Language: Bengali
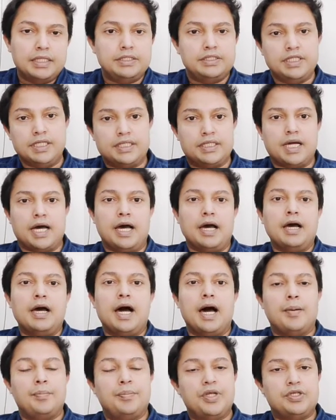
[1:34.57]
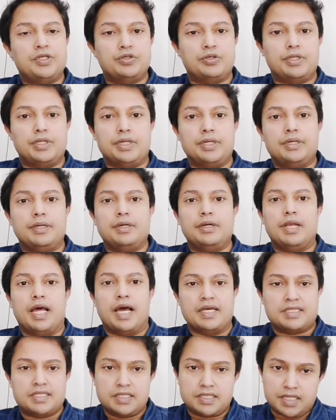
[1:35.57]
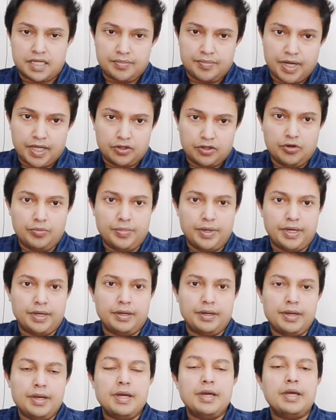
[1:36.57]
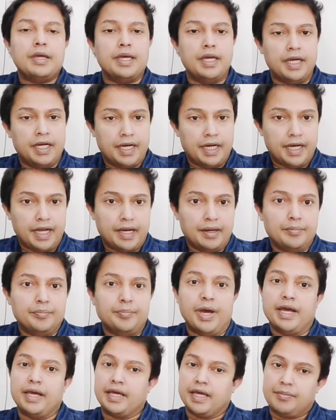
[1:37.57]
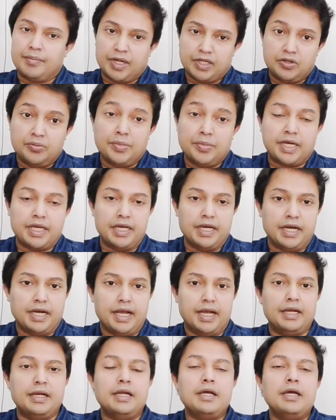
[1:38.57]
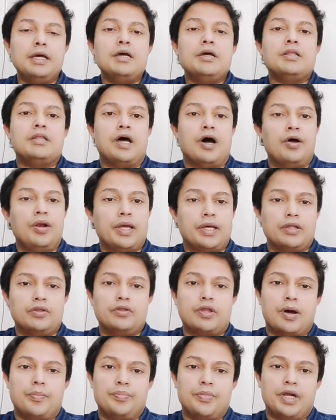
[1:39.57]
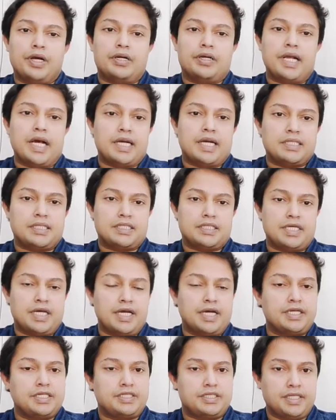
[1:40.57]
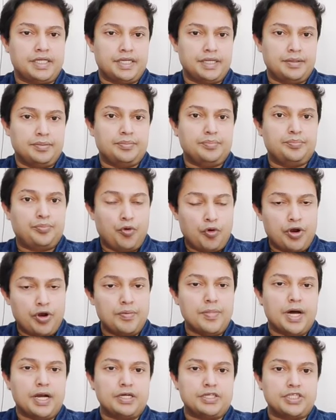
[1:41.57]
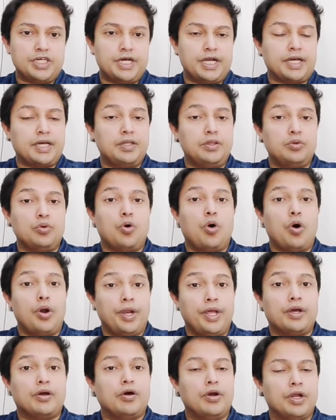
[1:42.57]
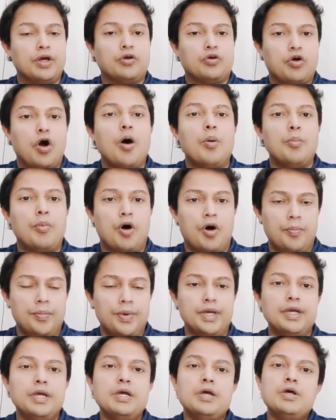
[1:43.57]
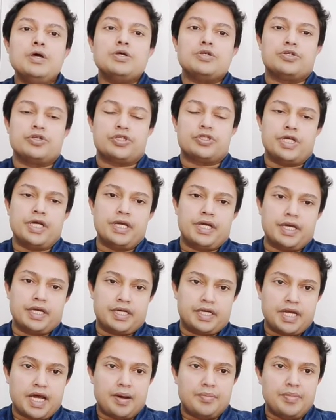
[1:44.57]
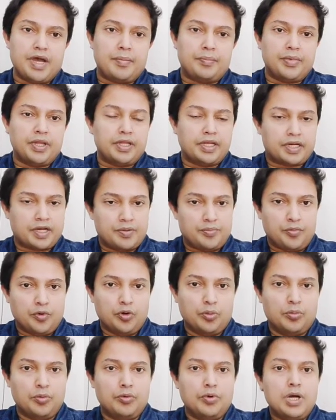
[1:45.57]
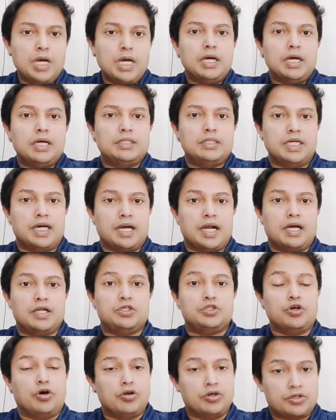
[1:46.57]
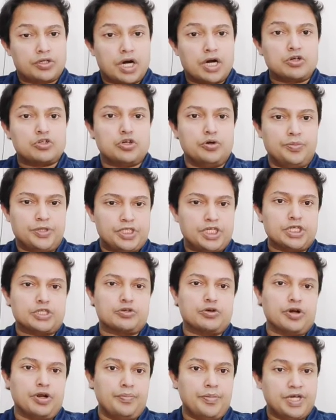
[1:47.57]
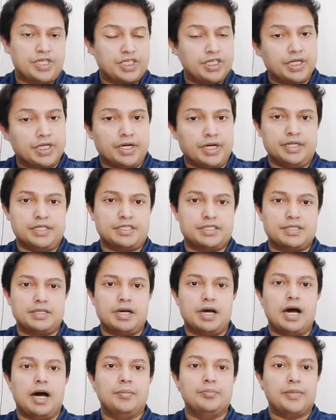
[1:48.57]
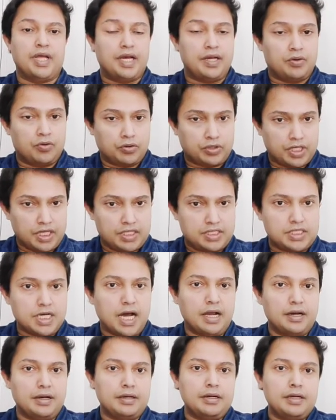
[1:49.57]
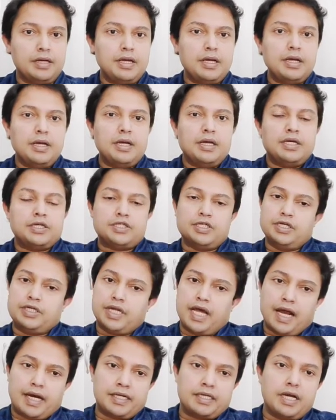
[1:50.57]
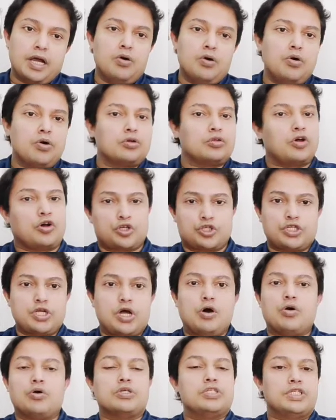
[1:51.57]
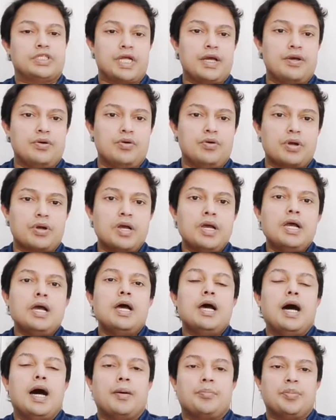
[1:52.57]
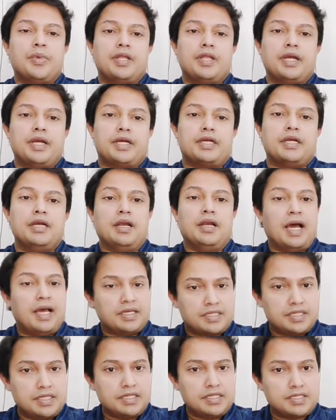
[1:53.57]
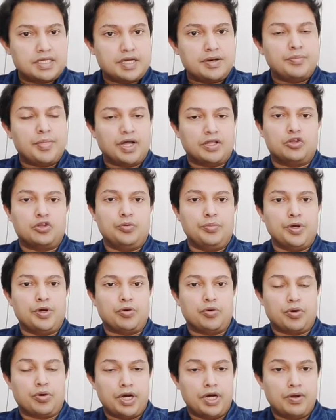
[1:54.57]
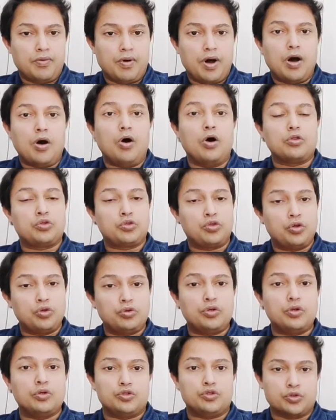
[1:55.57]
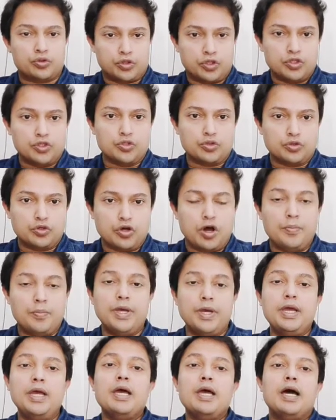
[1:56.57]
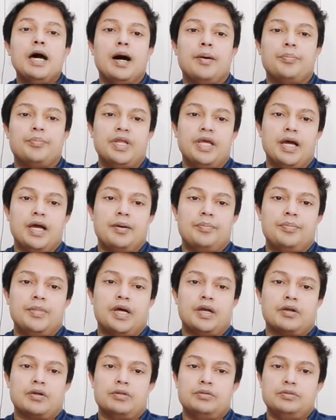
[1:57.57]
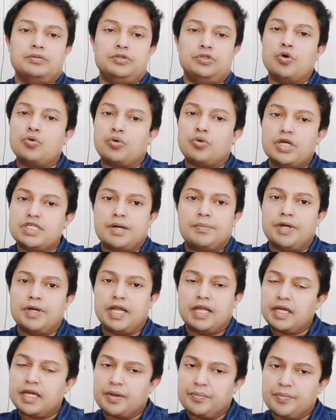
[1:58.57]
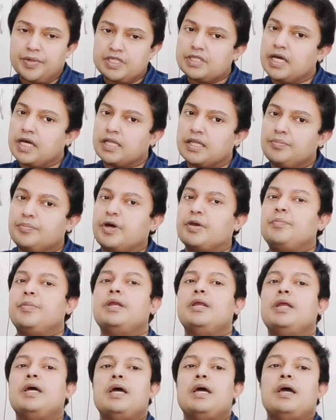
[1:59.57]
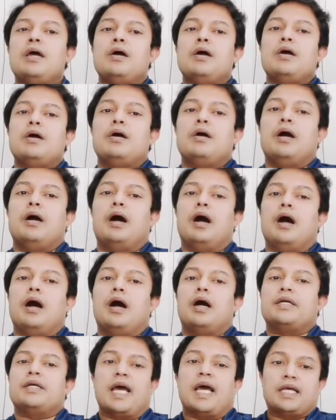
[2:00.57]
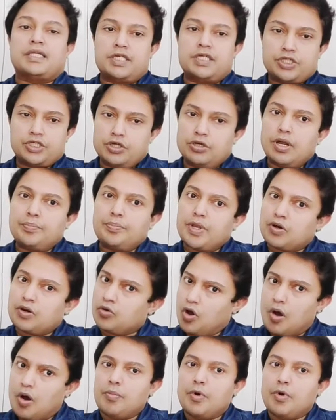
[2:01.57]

যেটা আপনি যদি লাইসেন্সের মাধ্যমে কিনে নেন ব্যাংকের মাধ্যমে কিনে নেন তাহলে কিন্তু আপনার ট্যাক্সের যে পরিমাণ সেটা কিন্তু অনেক অনেক কম হবে সো সেই ক্ষেত্রে আমি আপনাদেরকে বলবো যারা যন্ত্রাংশ বিশেষ করে মেশিনারিজ আমদানি করতে চান সেটা একটা হোক দশটা হোক যেটাই হোক আপনাদের একটি লাইসেন্সের মাধ্যমে করে নেওয়া অত্যন্ত যুক্তিযুক্ত হবে আপনি আপনার ঝক্কি ঝামেলা থেকে বেঁচে থাকতে পারবেন ট্যাক্সেশন আপনার কম